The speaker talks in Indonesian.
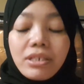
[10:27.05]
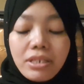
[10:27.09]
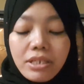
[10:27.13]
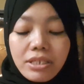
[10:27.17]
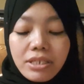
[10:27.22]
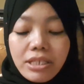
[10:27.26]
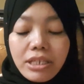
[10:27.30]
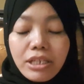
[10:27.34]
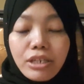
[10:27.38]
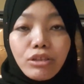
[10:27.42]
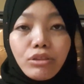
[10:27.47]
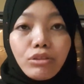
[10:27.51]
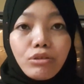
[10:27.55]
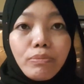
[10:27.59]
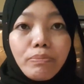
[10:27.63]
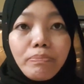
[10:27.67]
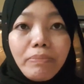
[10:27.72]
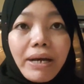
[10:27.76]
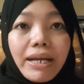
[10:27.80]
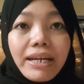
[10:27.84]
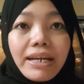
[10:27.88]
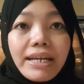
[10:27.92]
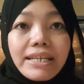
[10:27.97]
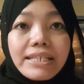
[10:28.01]
di sini tuh
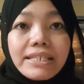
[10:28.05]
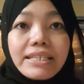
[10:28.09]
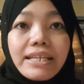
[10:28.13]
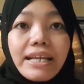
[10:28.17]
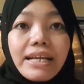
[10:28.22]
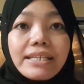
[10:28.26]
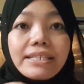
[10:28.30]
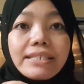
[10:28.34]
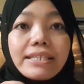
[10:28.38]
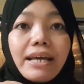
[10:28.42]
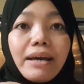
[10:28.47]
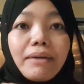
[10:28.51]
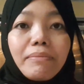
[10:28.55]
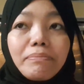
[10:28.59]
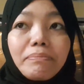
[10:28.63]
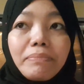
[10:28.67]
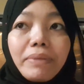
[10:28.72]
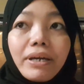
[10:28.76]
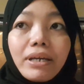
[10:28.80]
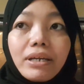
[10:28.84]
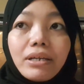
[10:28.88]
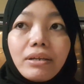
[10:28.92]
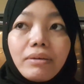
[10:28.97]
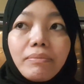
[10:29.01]
panasnya
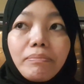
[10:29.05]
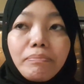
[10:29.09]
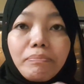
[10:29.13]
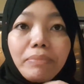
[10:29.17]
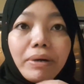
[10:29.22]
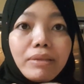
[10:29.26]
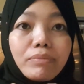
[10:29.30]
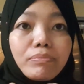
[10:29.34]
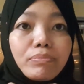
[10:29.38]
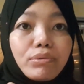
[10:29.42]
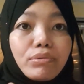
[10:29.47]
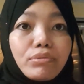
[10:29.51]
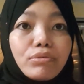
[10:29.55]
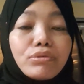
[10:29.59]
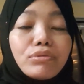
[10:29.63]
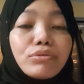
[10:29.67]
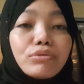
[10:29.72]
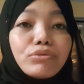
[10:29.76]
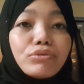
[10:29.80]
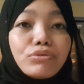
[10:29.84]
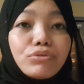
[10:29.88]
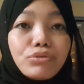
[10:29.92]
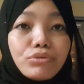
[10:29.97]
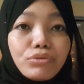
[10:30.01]
sampai
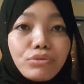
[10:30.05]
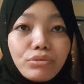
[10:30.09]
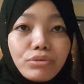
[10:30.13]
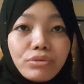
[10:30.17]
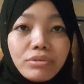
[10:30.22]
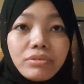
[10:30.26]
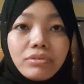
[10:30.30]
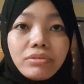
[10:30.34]
47